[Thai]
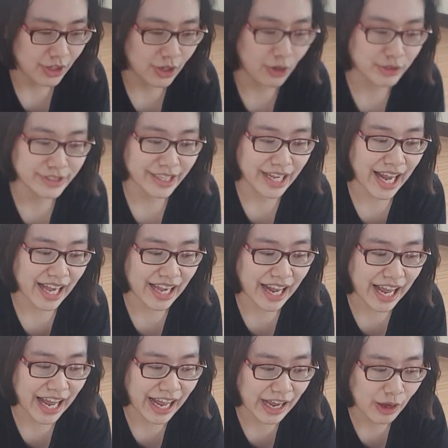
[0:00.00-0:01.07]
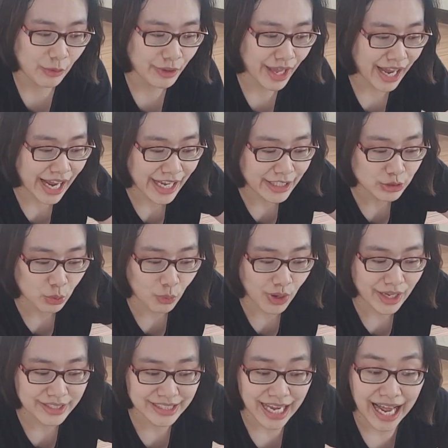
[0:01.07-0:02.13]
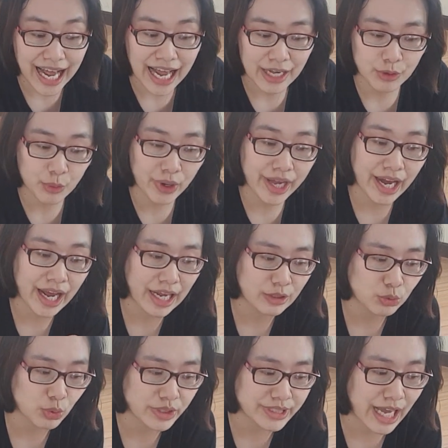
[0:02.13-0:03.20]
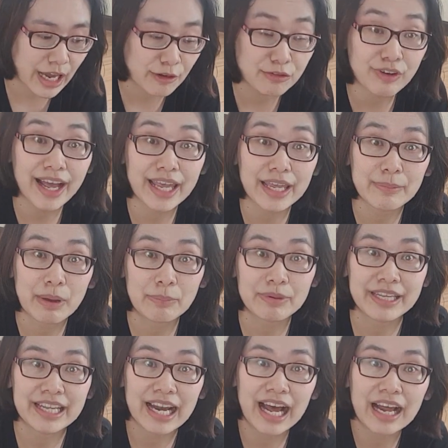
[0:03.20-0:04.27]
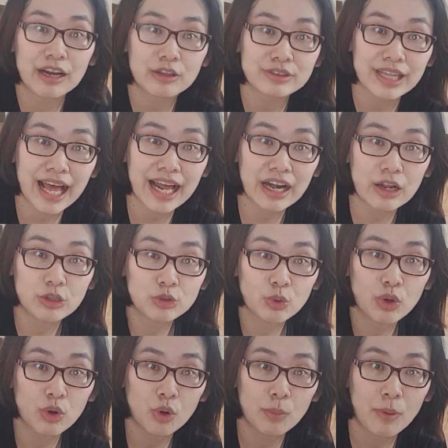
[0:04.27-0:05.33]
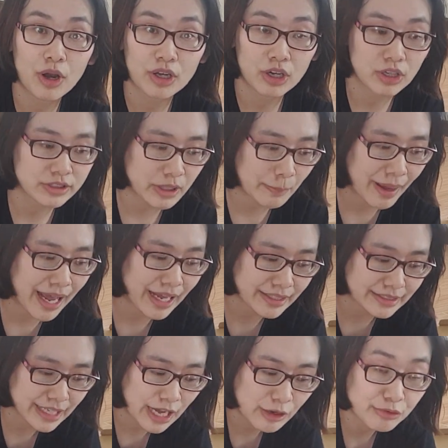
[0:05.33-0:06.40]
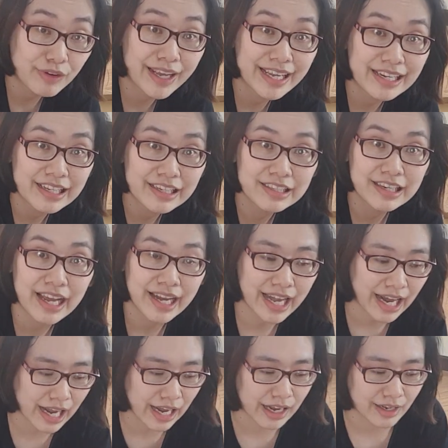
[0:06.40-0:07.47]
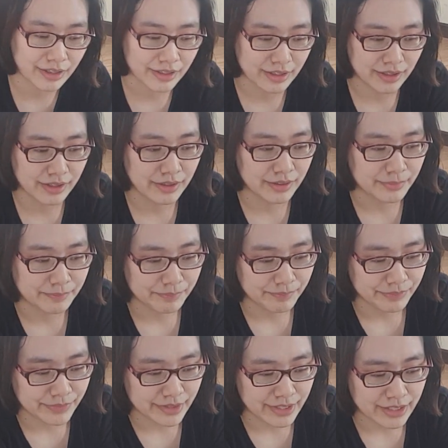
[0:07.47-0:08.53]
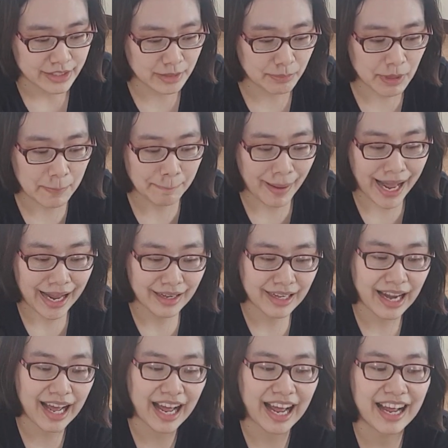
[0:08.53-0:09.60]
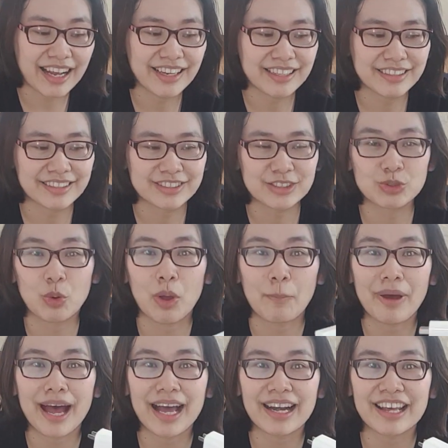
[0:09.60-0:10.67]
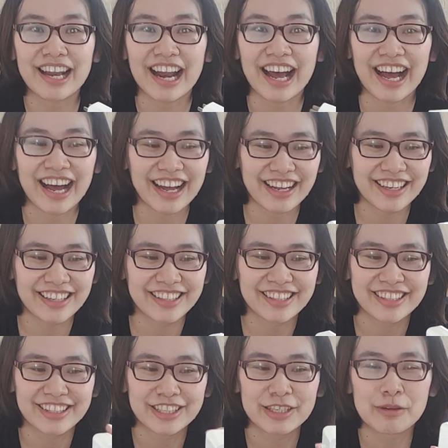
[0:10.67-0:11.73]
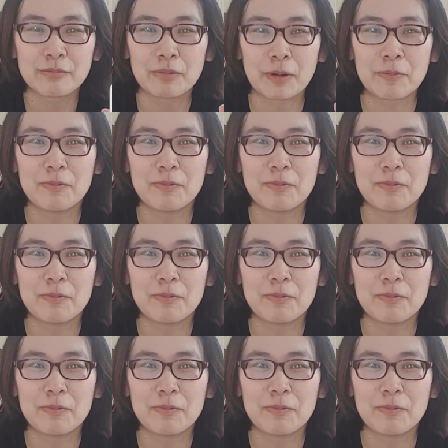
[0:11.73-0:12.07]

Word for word: นอกจากนั้นนะคะเขายังให้ตัวชาร์จด้วยนะคะ ตัวชาร์จไฟแบบนี้นะคะ เราตั้งแล้วตัวโรบอทก็จะมาชาร์จไฟเรื่อยๆนะคะ จะมีปลั๊กนะคะ สวยมากเลยนะคะ เห